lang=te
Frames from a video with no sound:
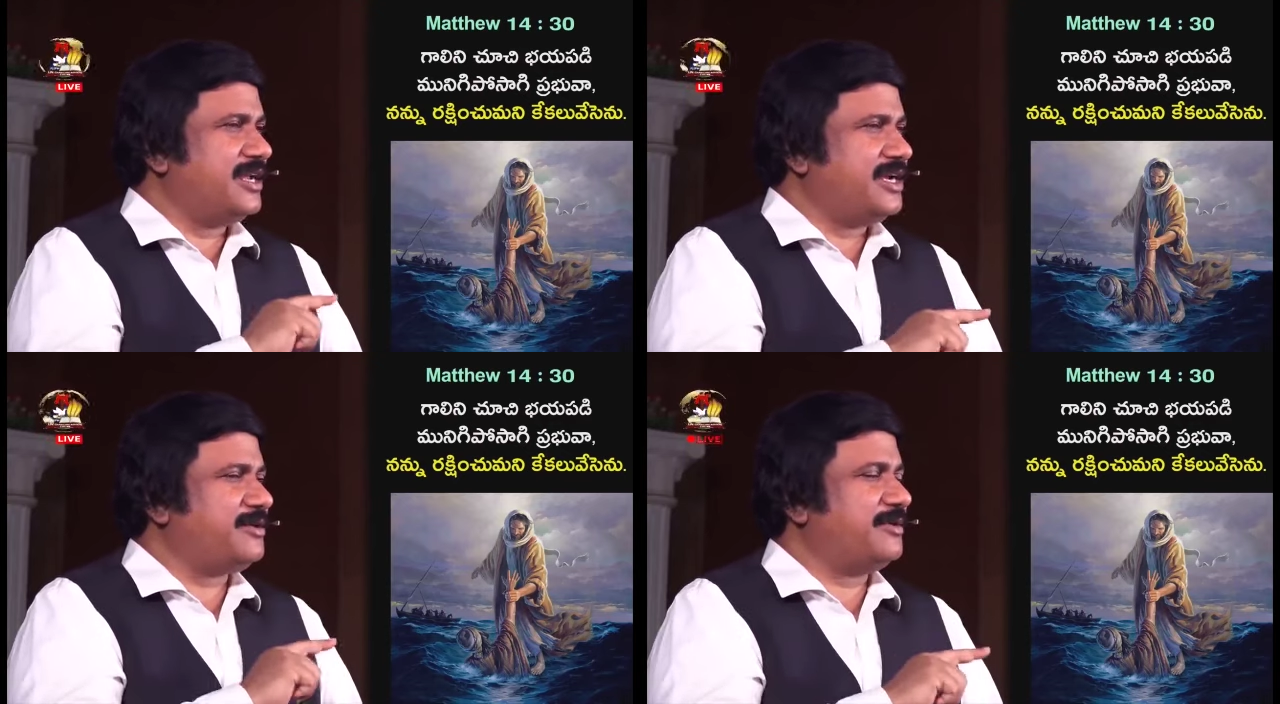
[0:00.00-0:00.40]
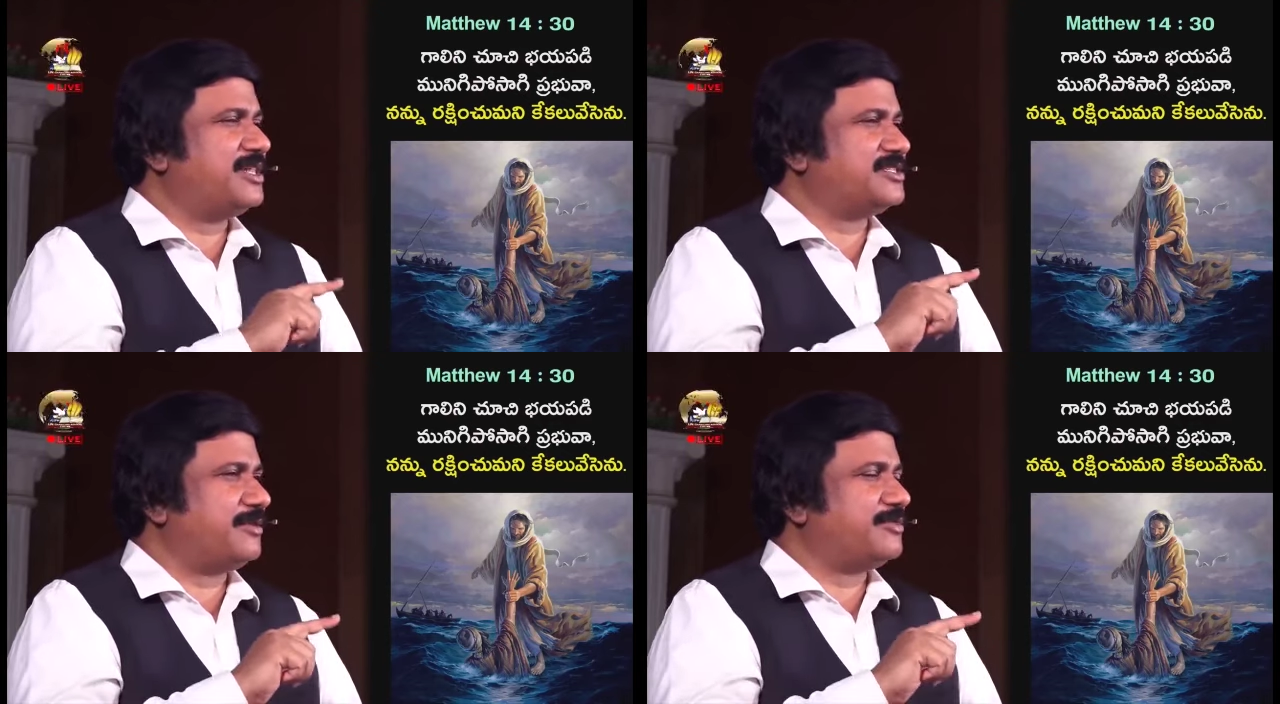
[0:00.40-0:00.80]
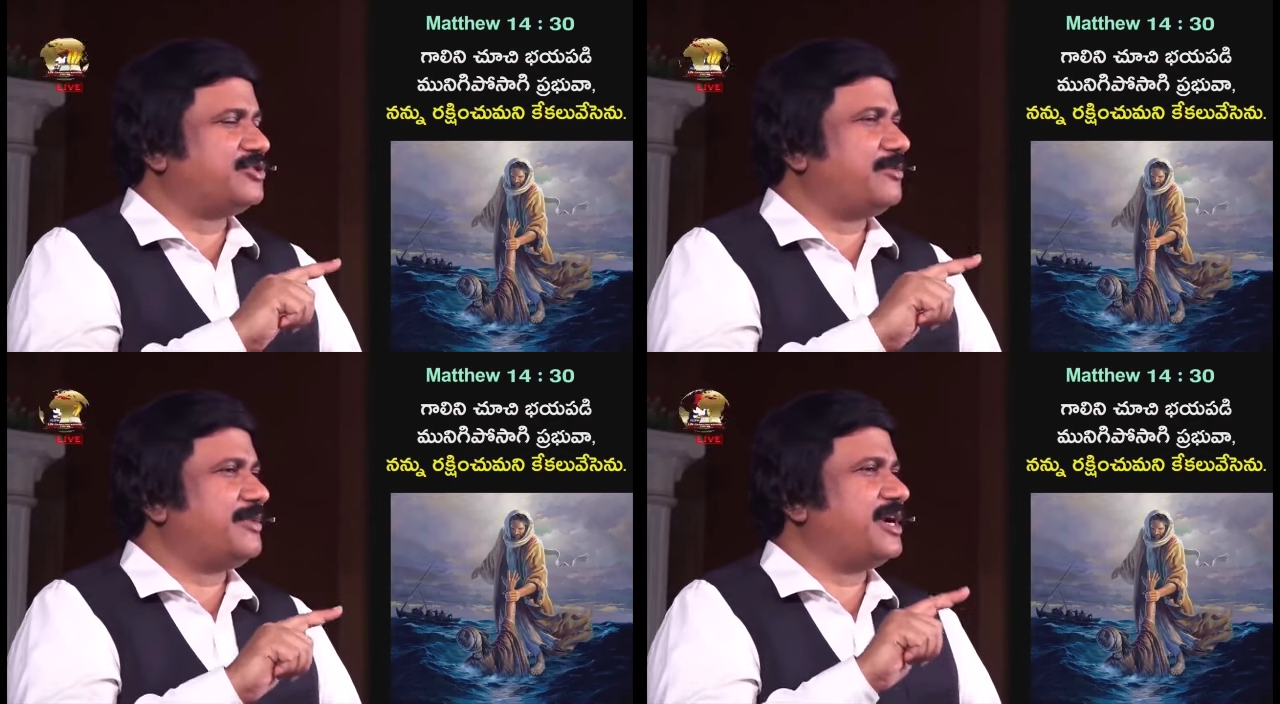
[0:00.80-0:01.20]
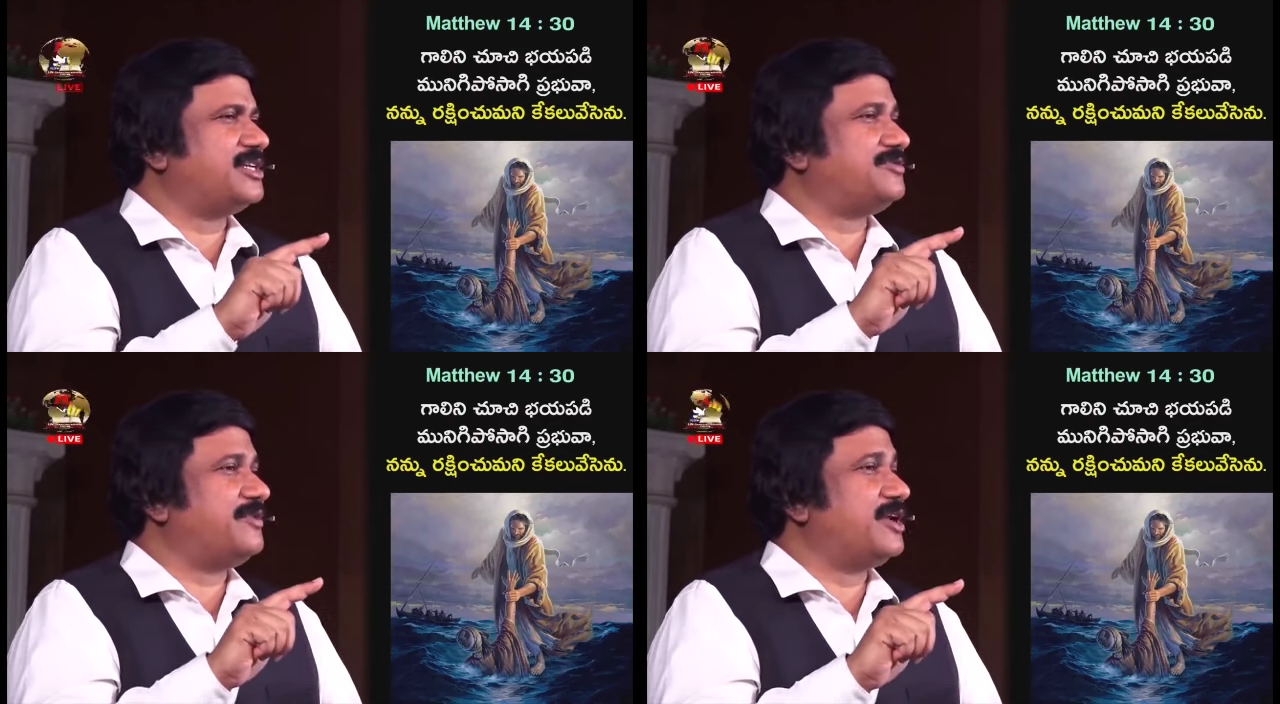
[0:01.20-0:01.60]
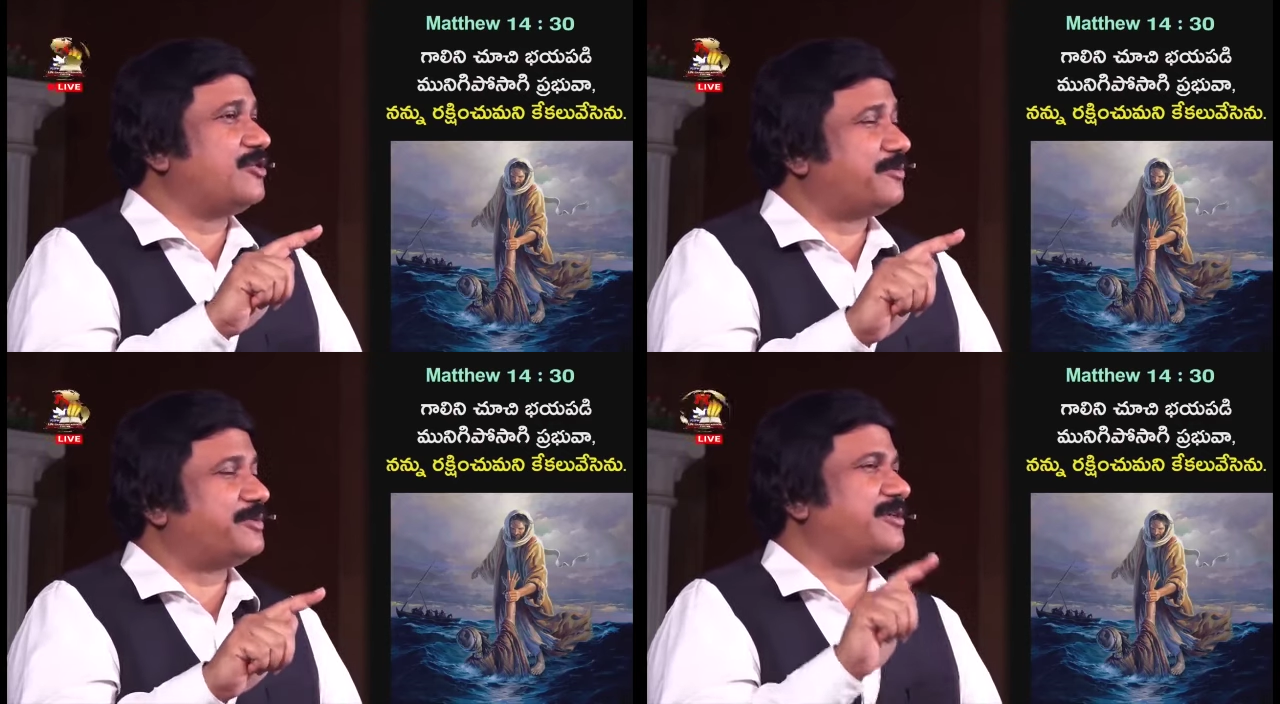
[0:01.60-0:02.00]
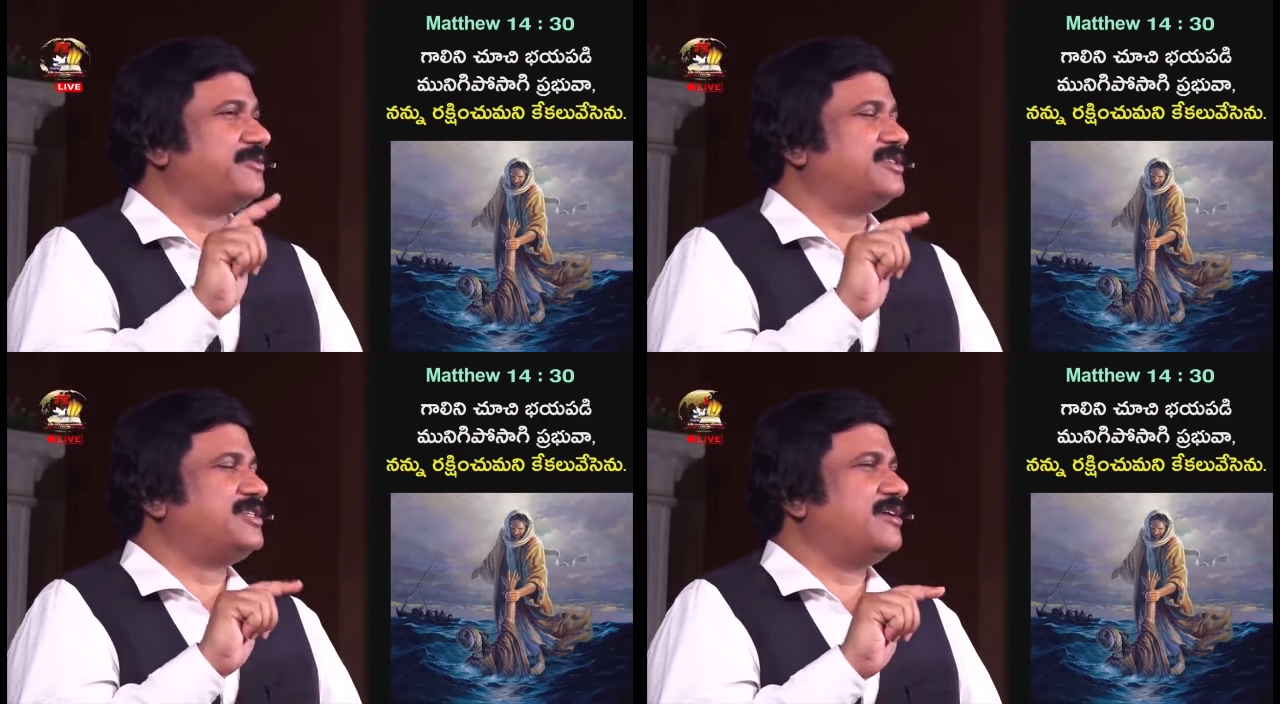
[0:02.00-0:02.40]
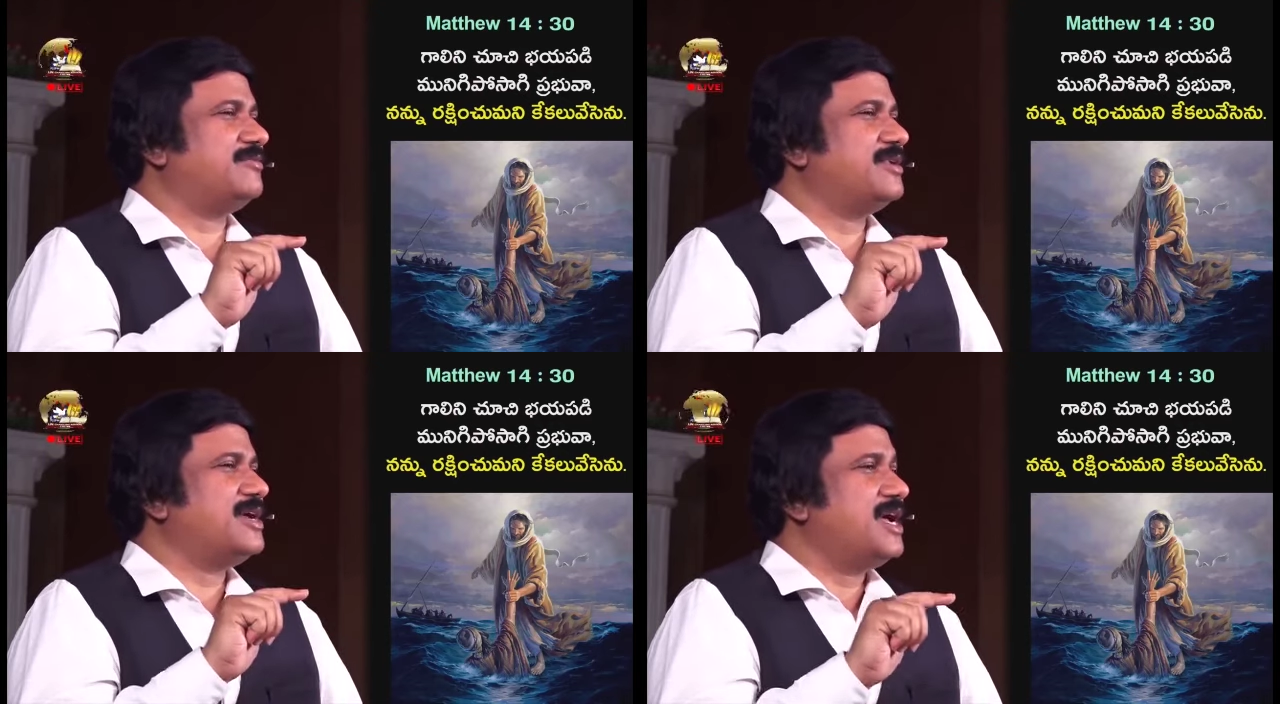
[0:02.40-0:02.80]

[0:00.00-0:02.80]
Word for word: నీటి మీద సముద్రం నడిచి వెళ్ళే కృపదేవుడిచ్చాడు